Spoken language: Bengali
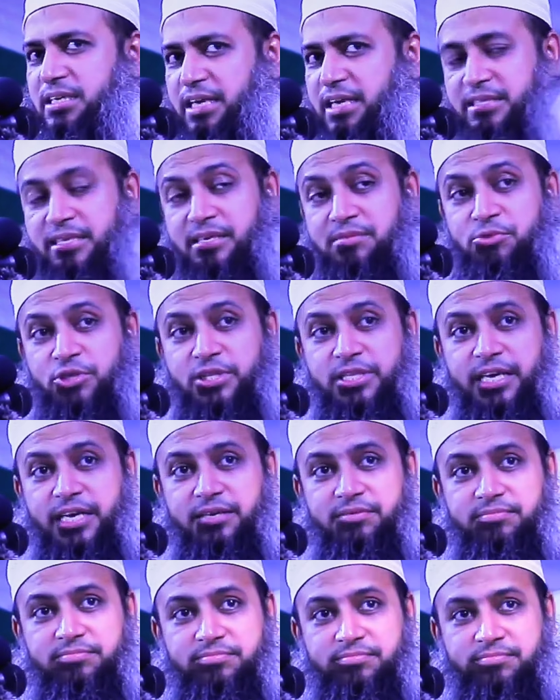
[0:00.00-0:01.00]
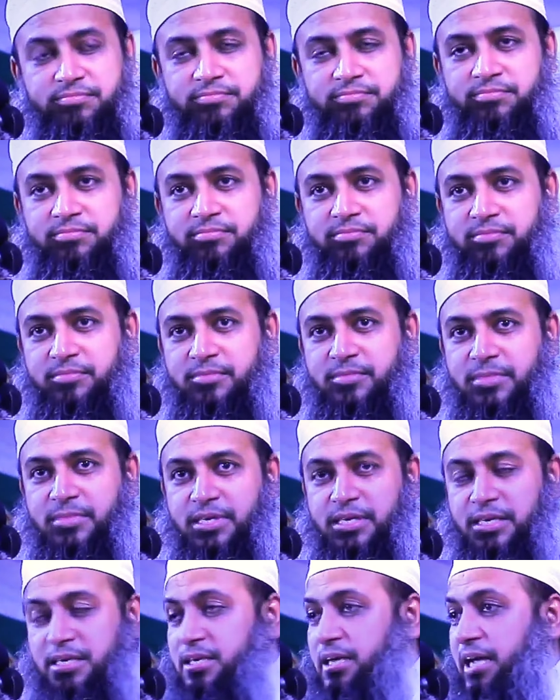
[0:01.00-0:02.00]
এদের মধ্যে
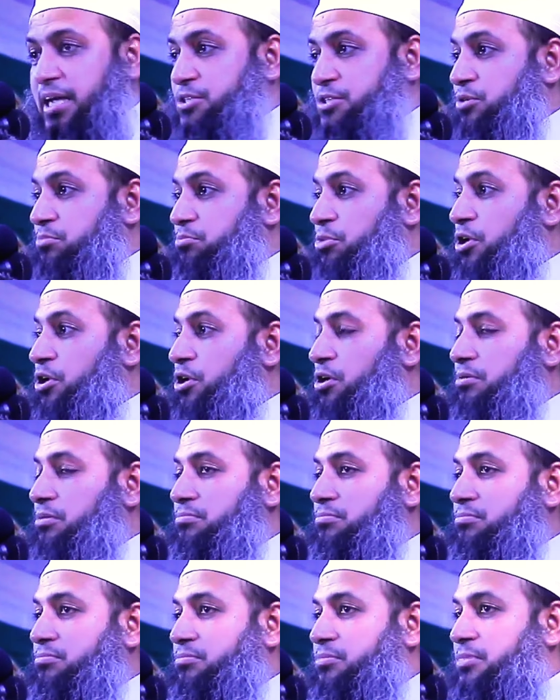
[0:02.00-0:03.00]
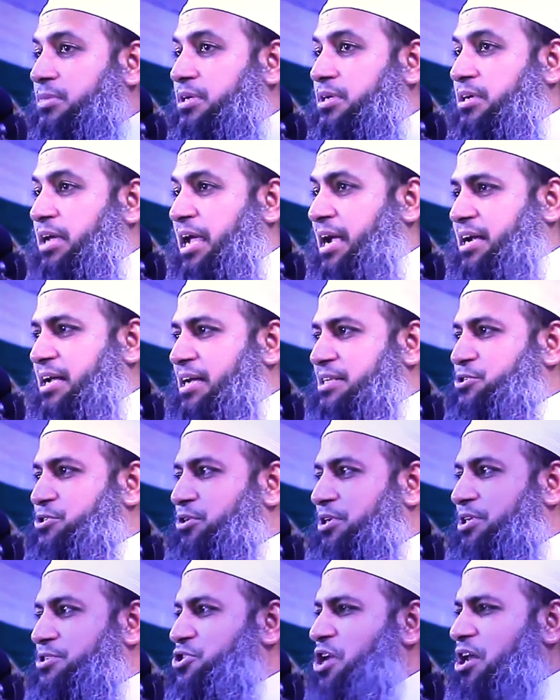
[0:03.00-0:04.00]
একজন বলল এক কাজ
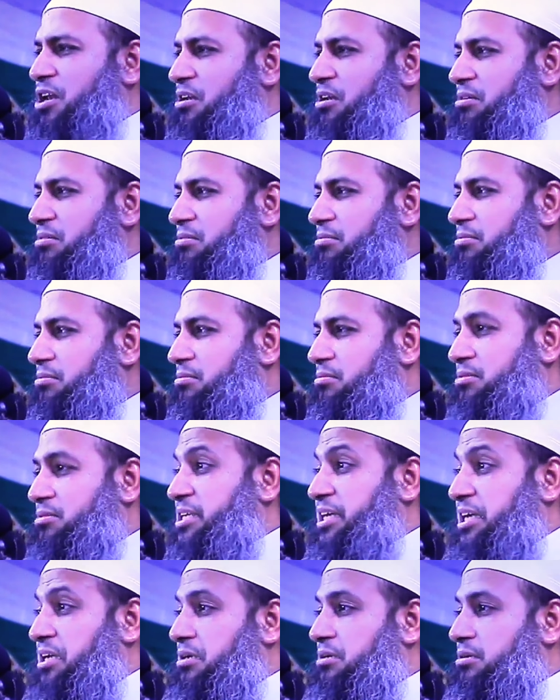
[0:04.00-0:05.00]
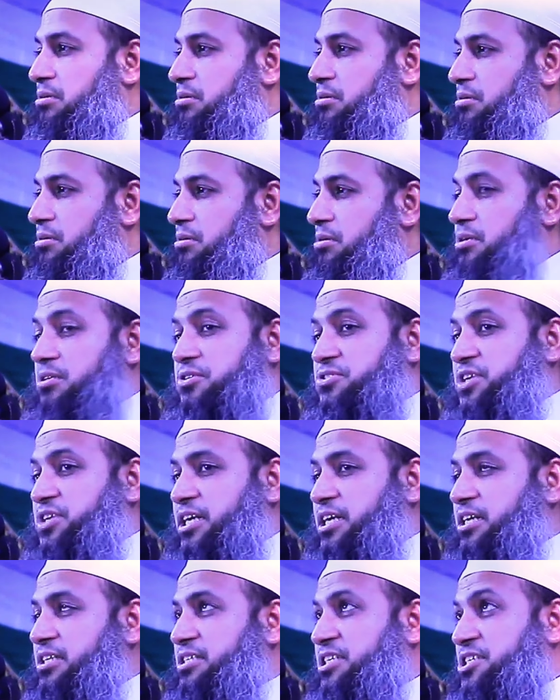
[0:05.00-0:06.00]
করি চল কি
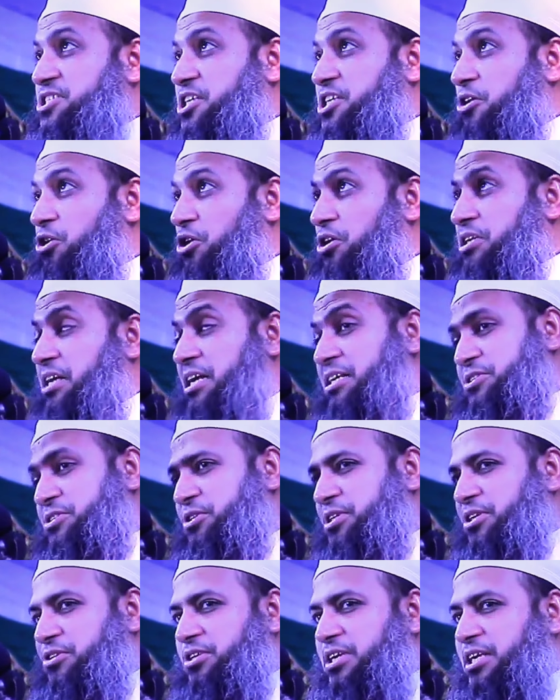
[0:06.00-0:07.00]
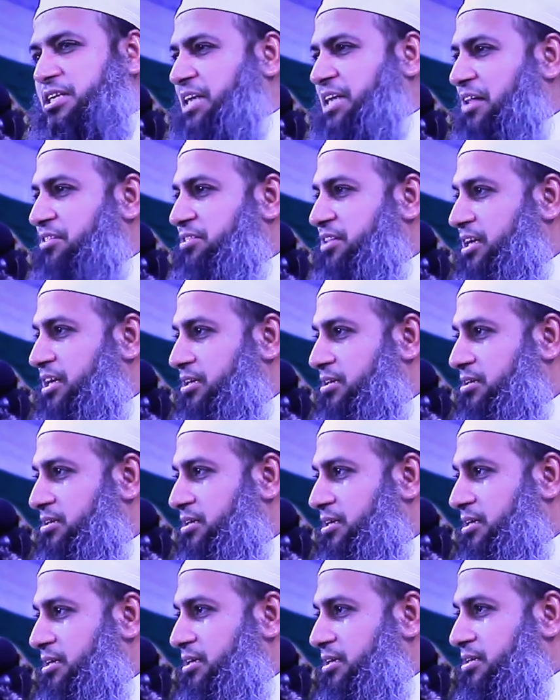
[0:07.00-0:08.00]
ট্রেনের যে শিকলটা আছে ওইটা ধরে টান দিই
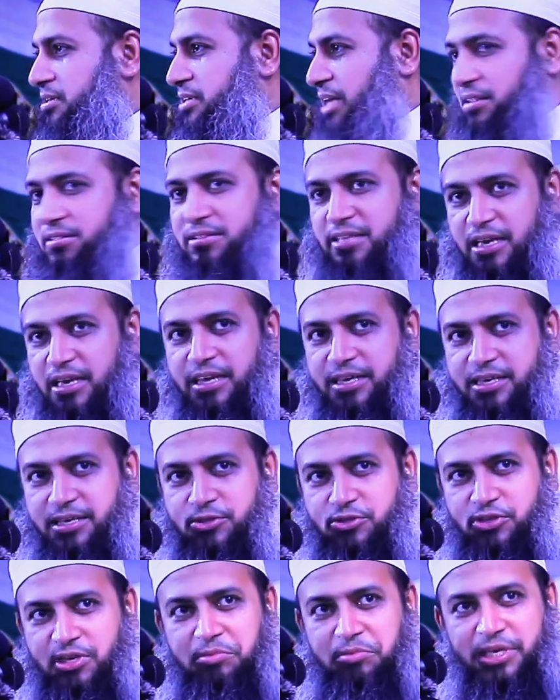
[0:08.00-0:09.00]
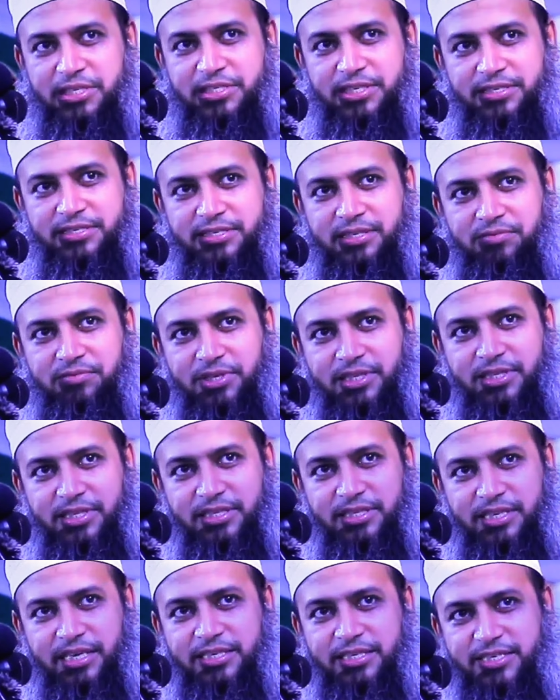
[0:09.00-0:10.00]
টান দিলেই কিন্তু ইমার্জেন্সি
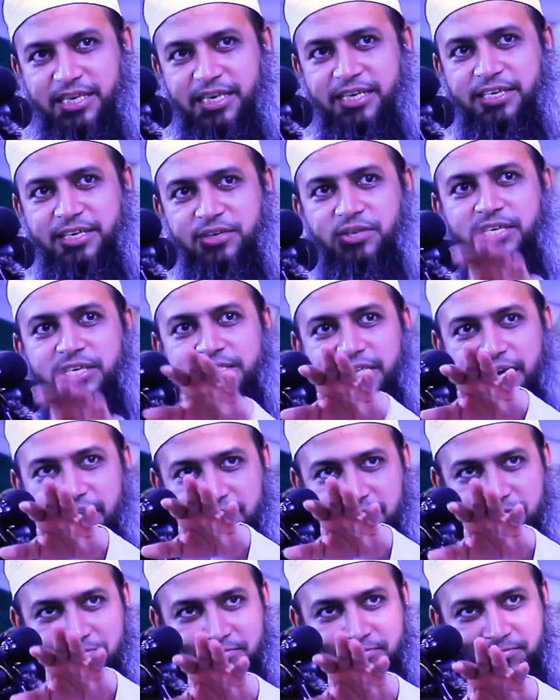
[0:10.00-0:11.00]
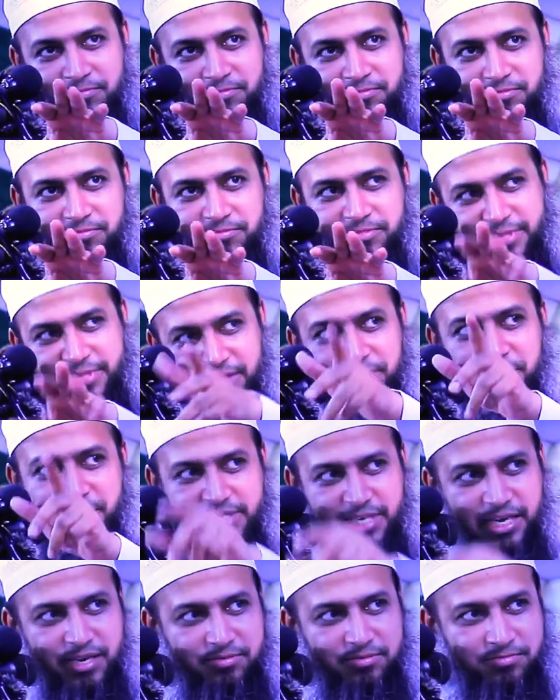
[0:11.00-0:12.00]
ভিত্তিতেই ট্রেন কি হয়ে যায় থেমে
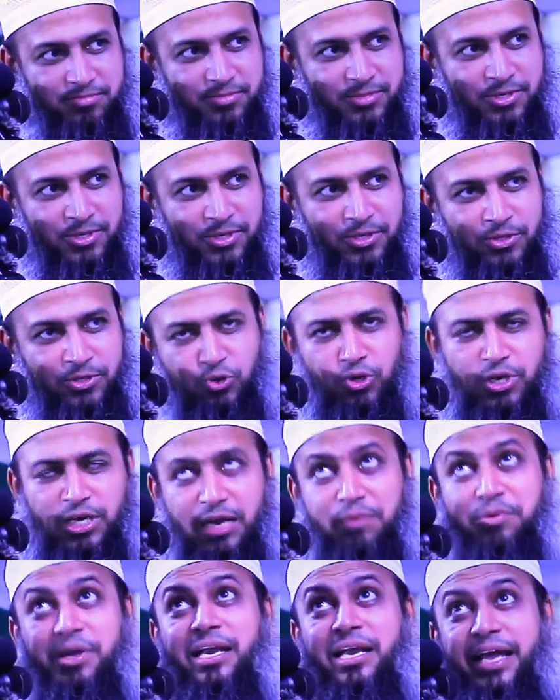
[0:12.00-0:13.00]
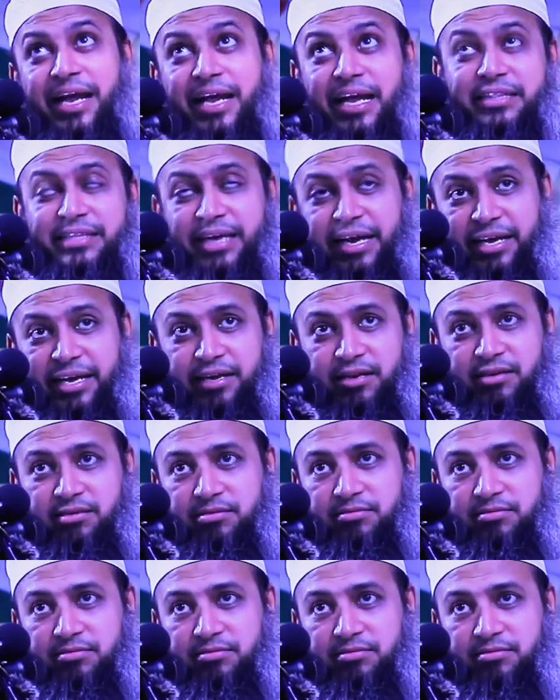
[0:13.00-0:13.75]
যায় ওখানে আবার লেখা থাকে